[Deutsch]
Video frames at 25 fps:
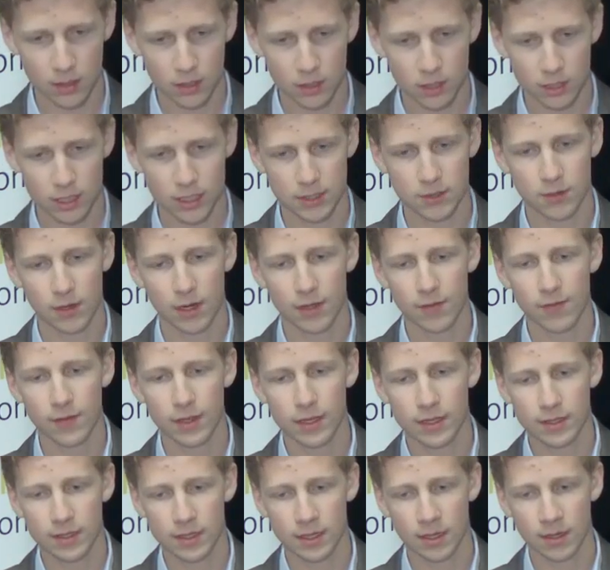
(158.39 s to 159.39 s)
Statt zu
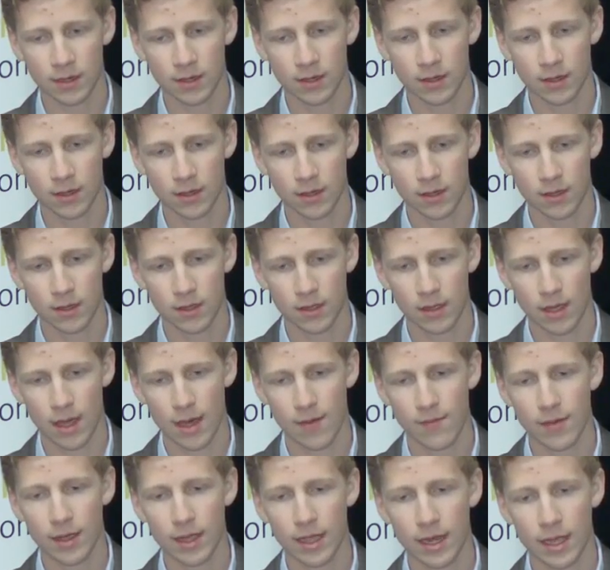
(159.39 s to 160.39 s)
reflektieren,
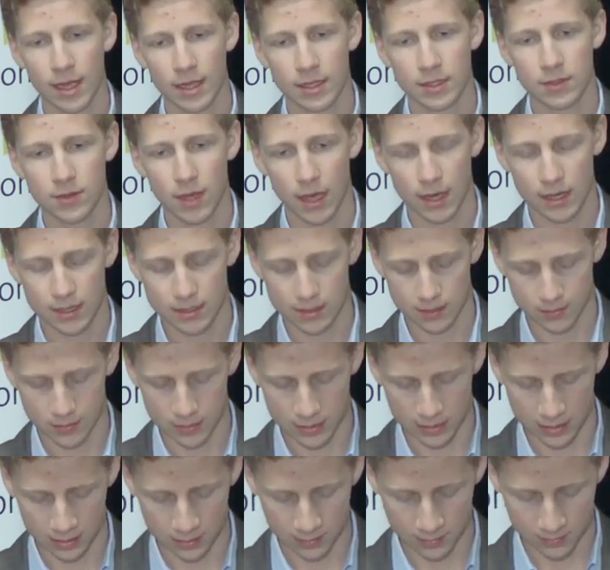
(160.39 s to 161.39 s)
haben wir gelernt zu
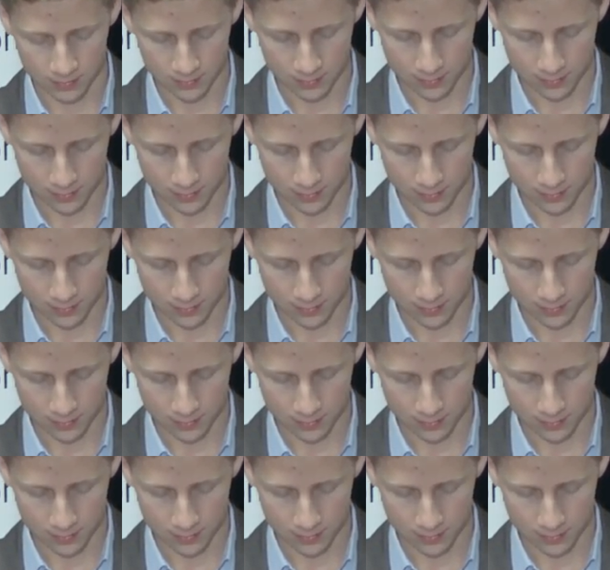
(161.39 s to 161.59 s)
akzeptieren.